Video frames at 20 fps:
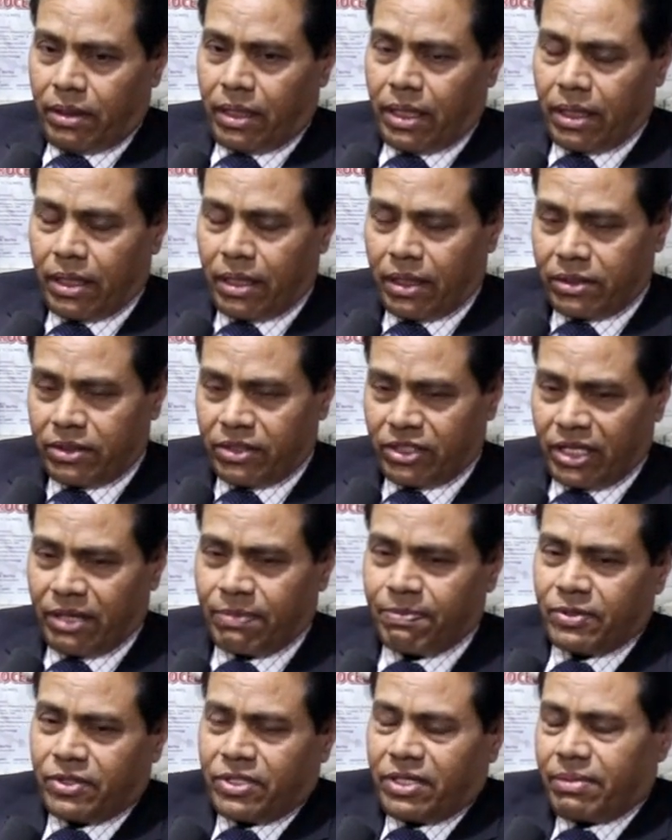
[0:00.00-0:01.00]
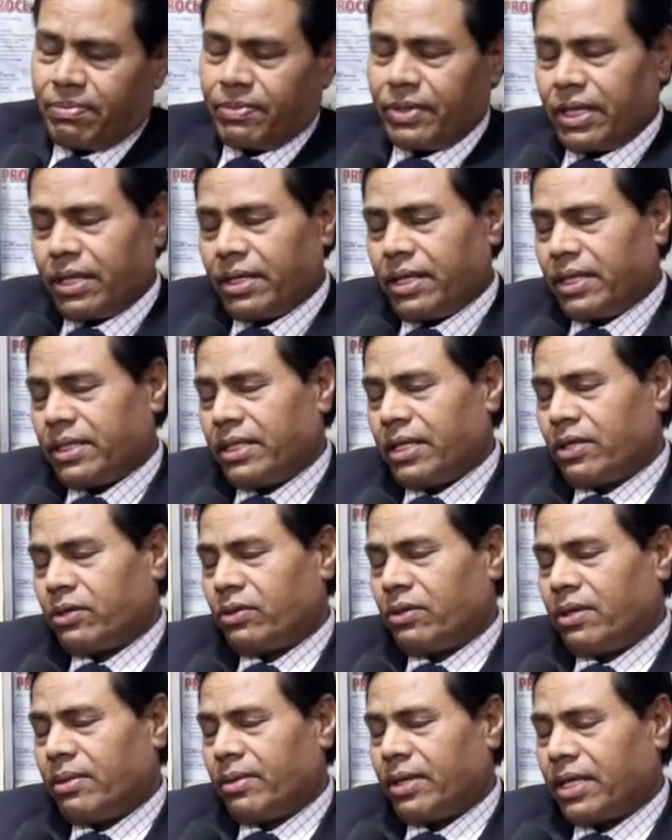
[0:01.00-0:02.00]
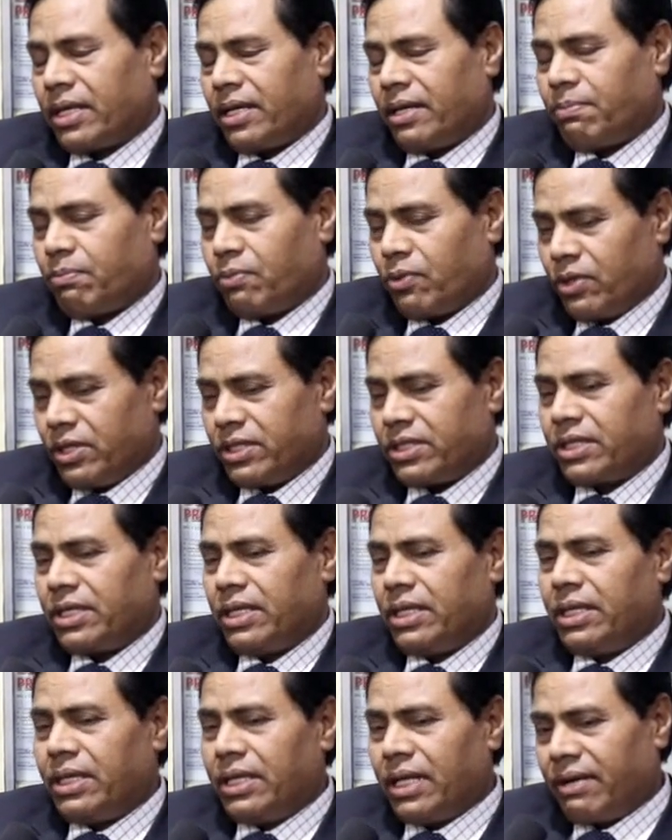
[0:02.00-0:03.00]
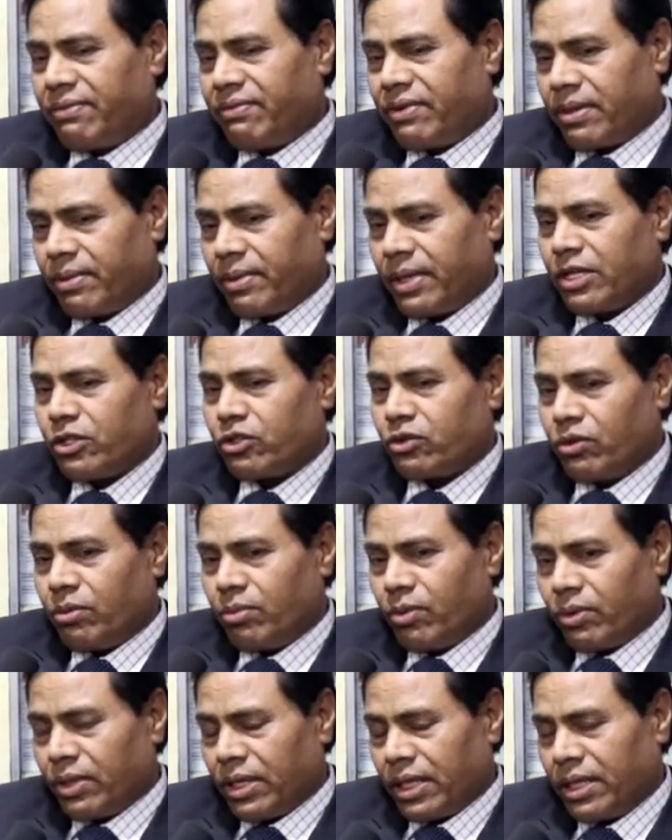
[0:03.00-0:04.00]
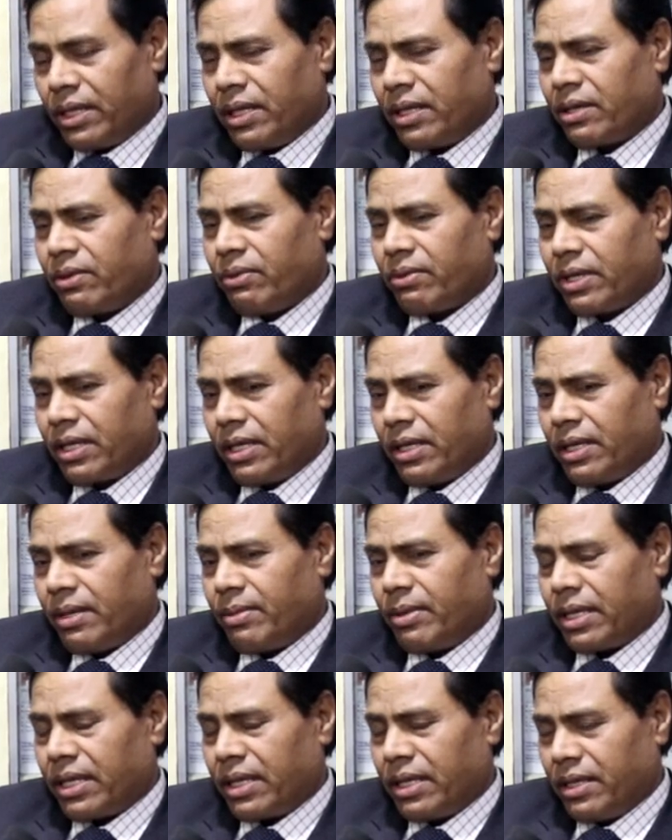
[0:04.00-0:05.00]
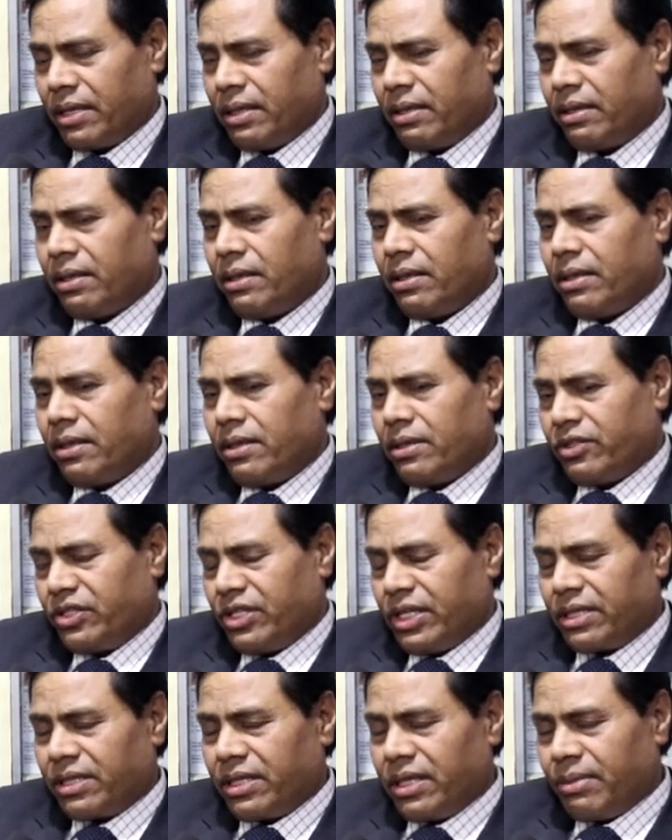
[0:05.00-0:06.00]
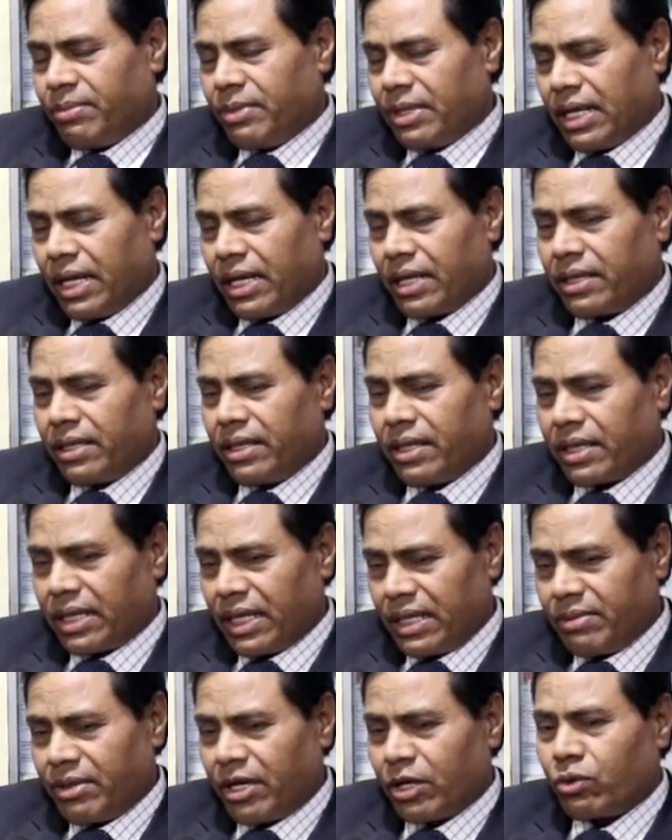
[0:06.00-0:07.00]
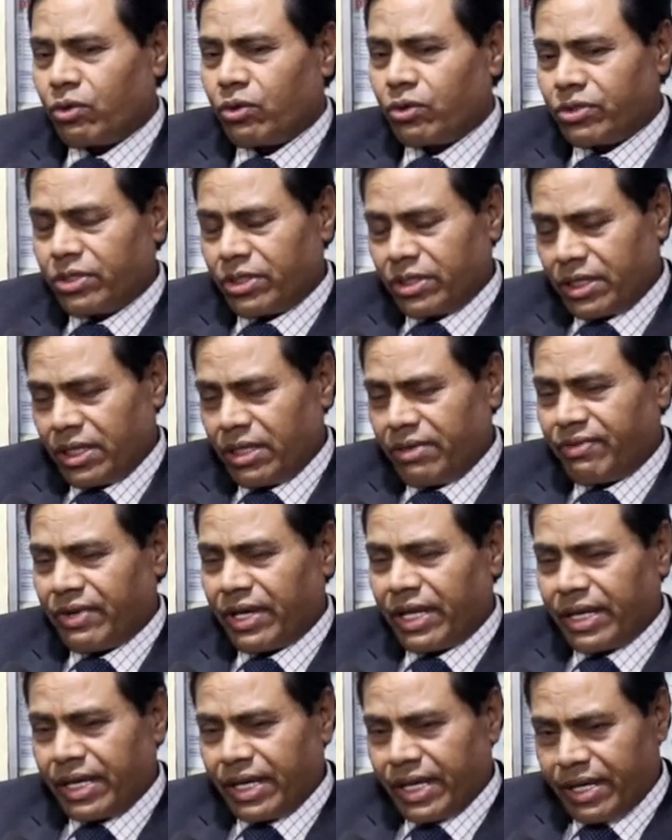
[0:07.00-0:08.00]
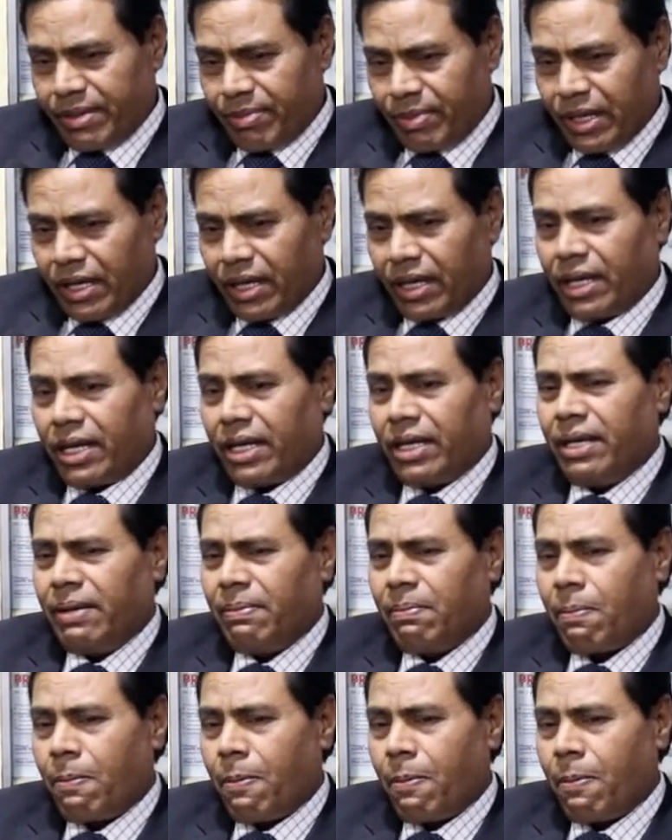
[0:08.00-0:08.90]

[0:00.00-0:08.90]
अगर सिर्फ सिर्फ देखा जाए तो हमारे यहाँ पुलिस की ही लापरवाही इसको बोलेंगे क्योंकि हमारे यहाँ क्षेत्रीय विधायक ने कई बार कोशिश की बैरिकेड भी लगाए